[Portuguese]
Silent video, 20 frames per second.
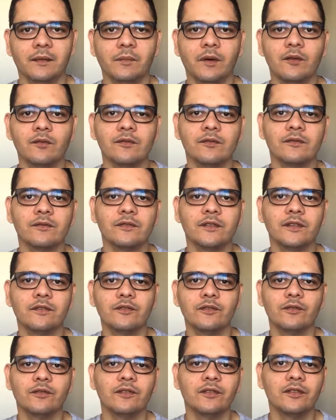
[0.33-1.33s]
Irmãos, no
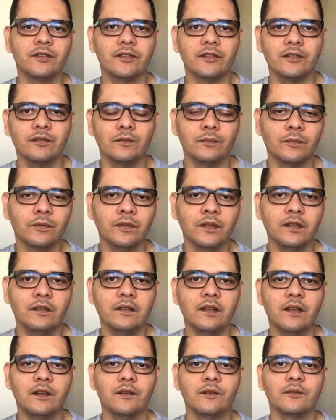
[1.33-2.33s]
dia de hoje, no mundo
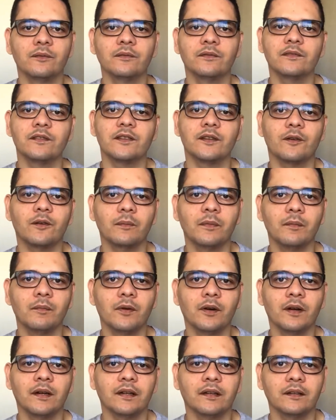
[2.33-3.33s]
inteiro, se
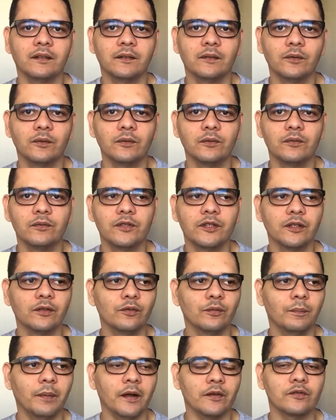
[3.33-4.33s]
comemora o
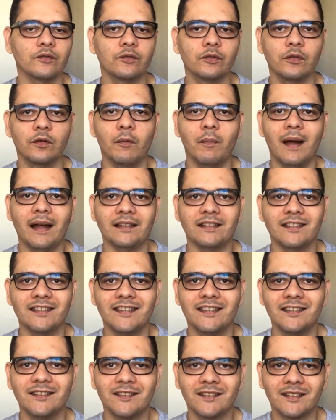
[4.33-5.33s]
Dia do Pastor
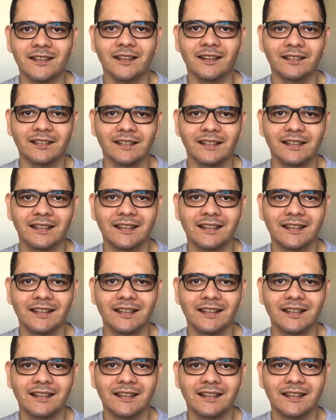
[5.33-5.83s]
Batista.